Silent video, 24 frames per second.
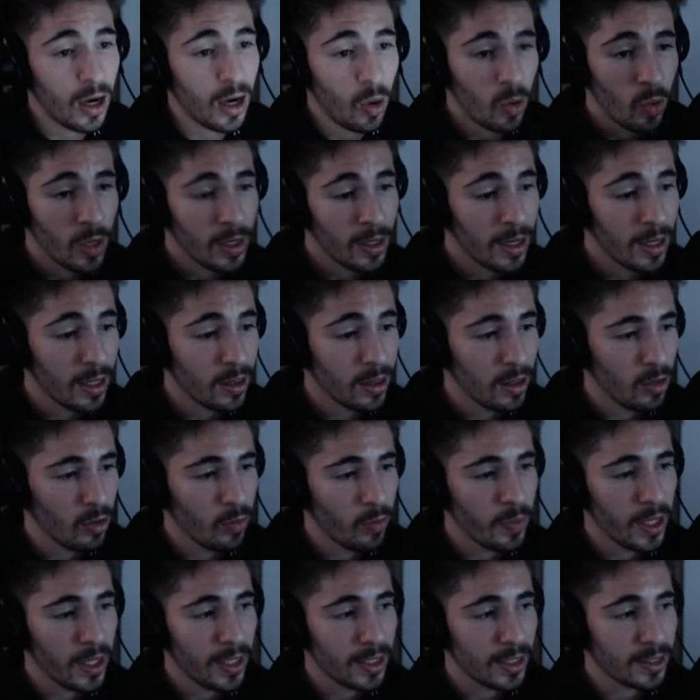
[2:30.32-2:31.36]
un enlace
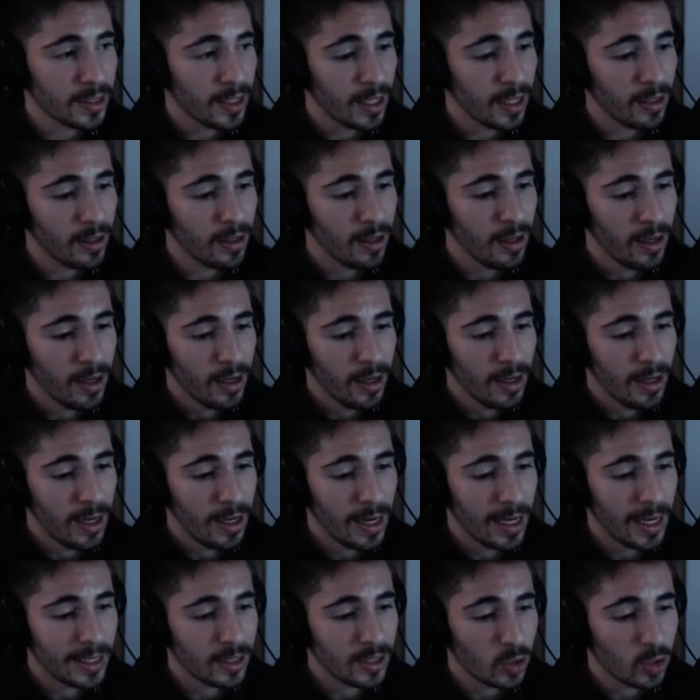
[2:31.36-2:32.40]
donde están
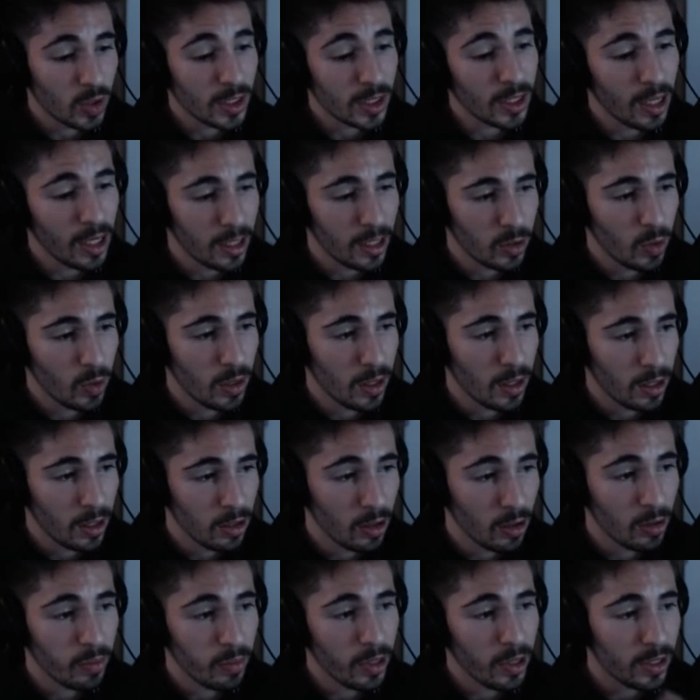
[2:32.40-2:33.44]
las cosas de la
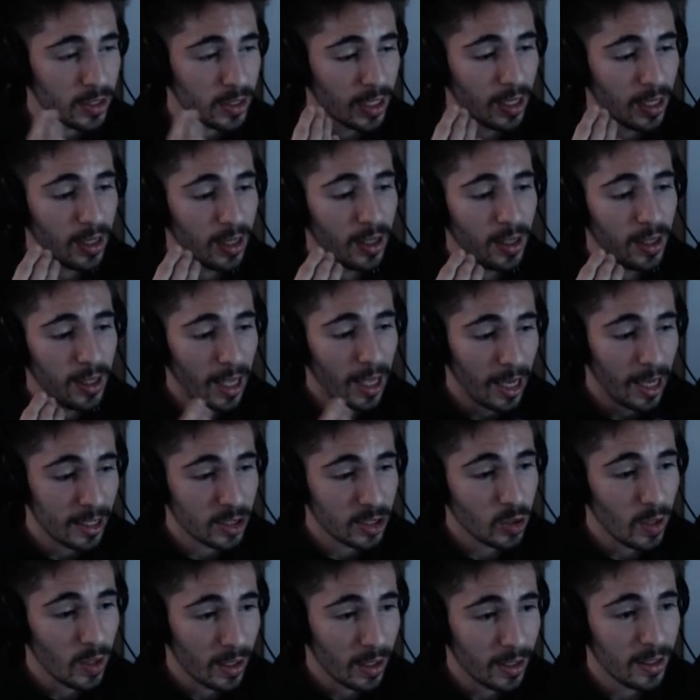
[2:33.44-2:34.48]
actualización. Pero es que
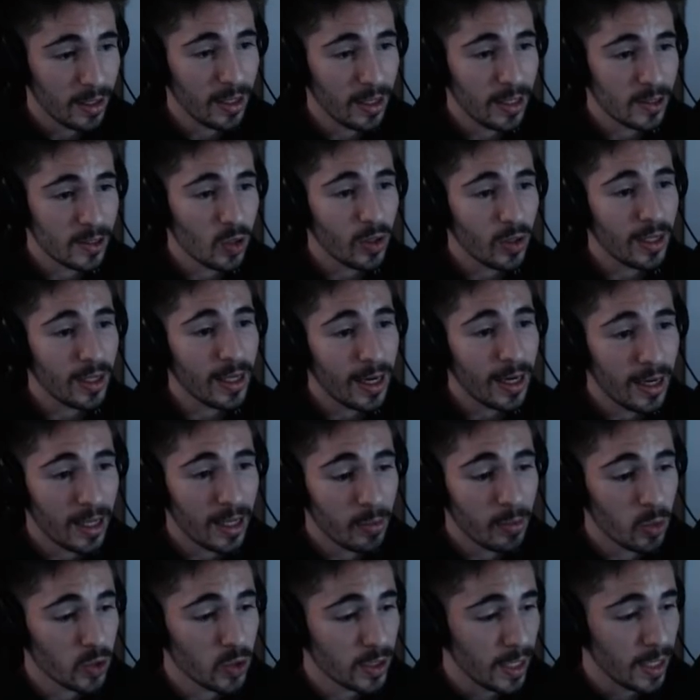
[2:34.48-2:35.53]
esto de aquí es lo que ya
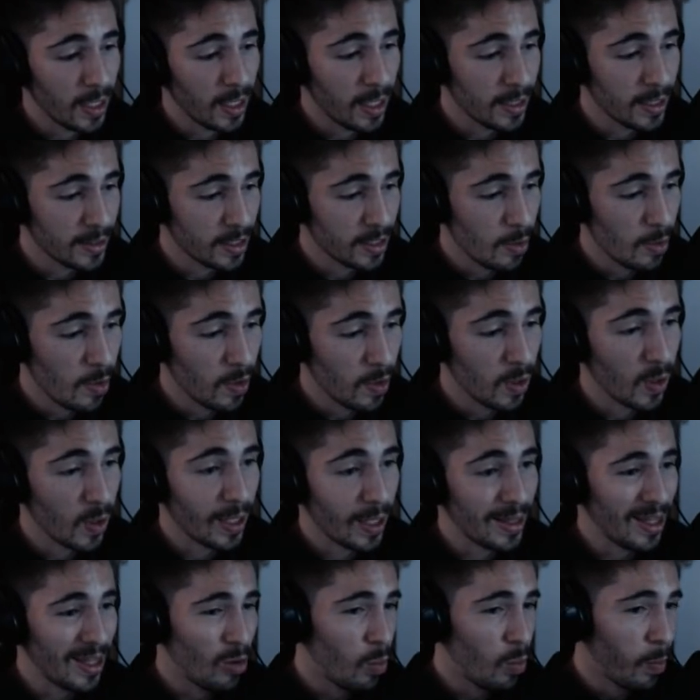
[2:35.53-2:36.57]
leímos en este vídeo
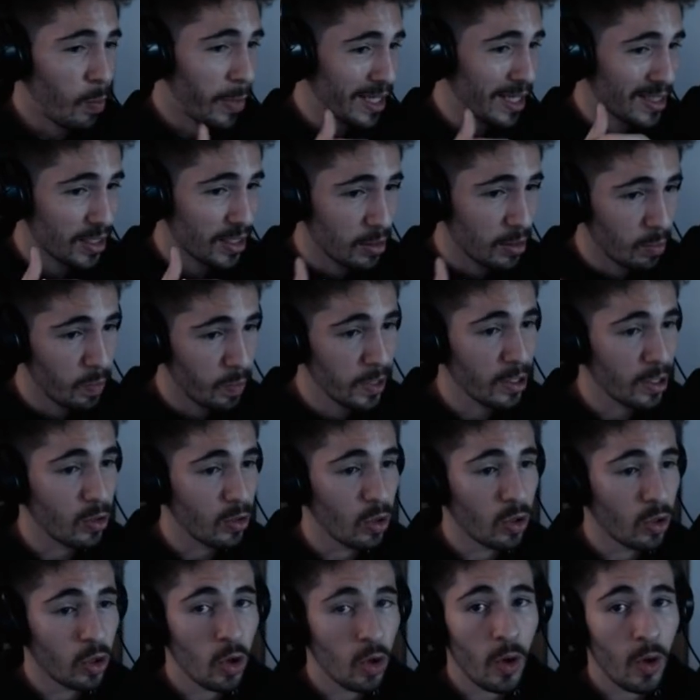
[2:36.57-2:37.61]
hace un mes y pico.
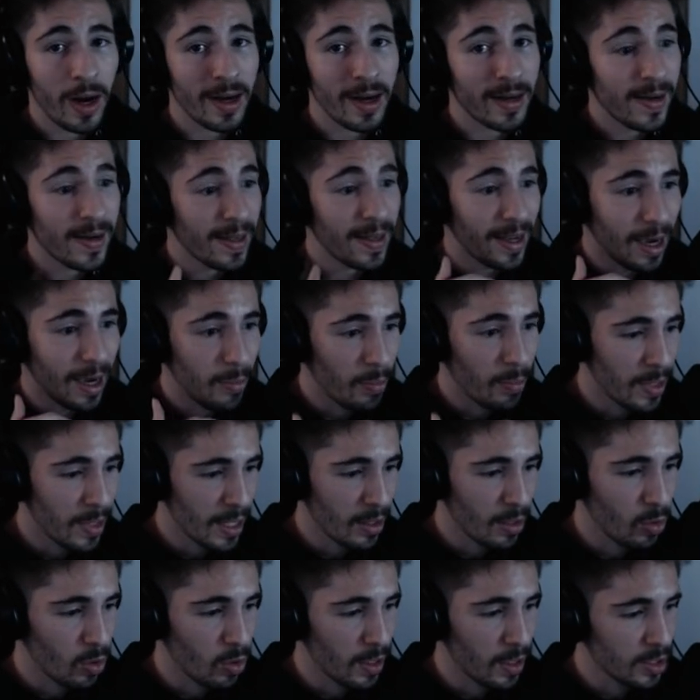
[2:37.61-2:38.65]
No lo han ni
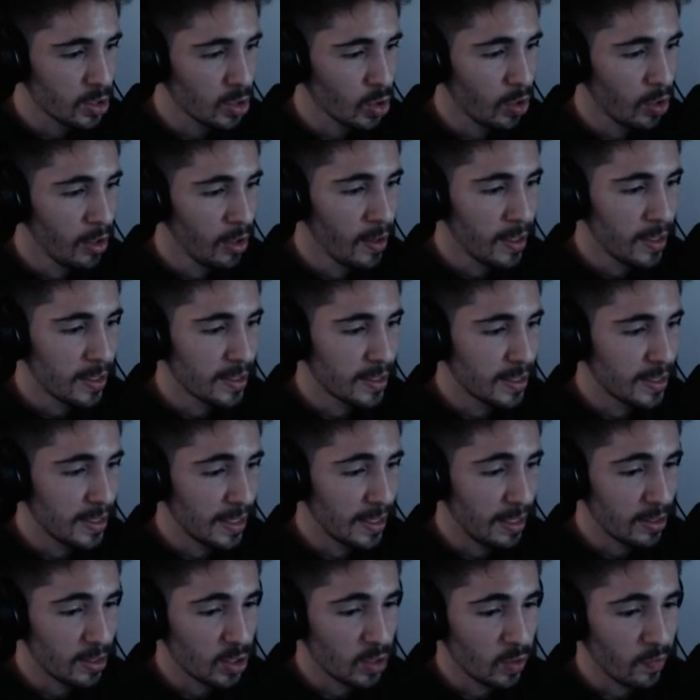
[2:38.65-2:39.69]
cambiado. De hecho,
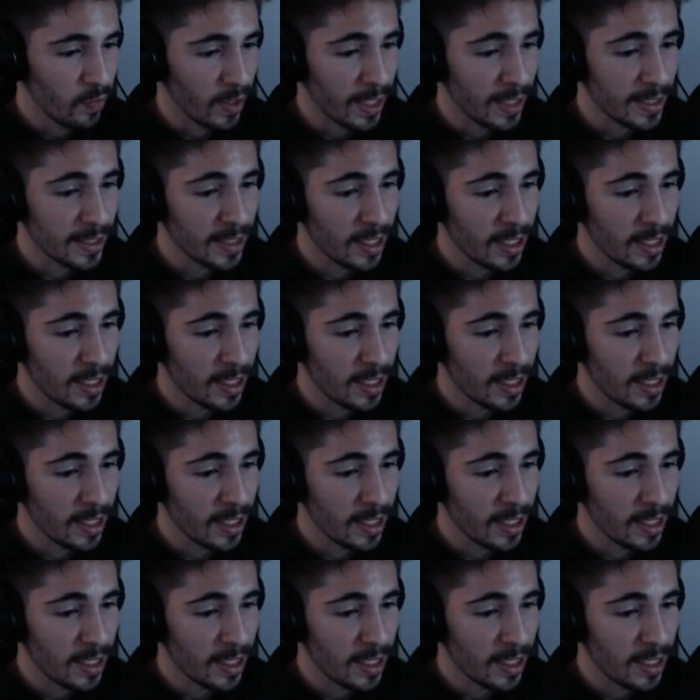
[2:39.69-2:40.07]
si, os fijáis en